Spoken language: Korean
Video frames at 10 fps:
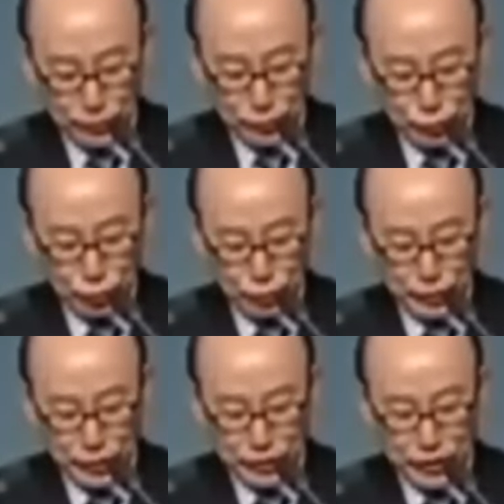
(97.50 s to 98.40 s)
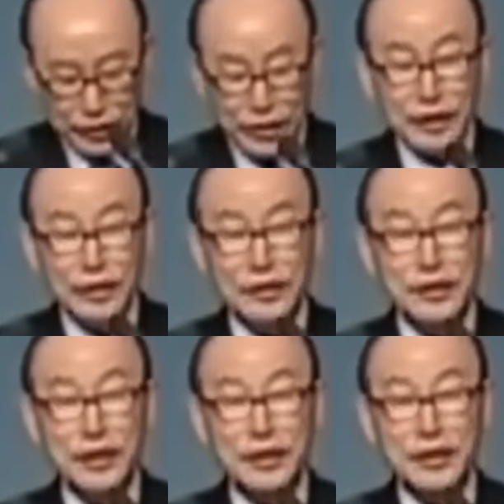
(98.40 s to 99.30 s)
수명이 2일
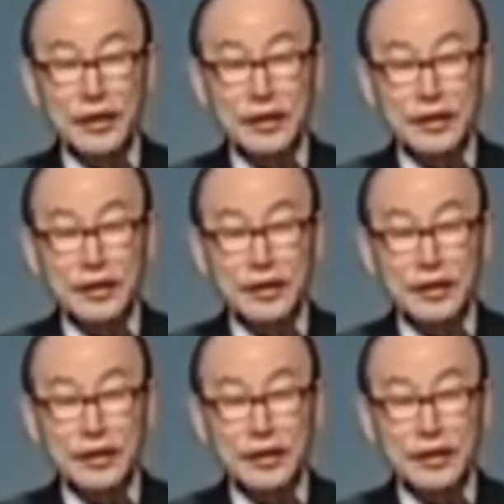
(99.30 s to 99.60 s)
연장이 된다.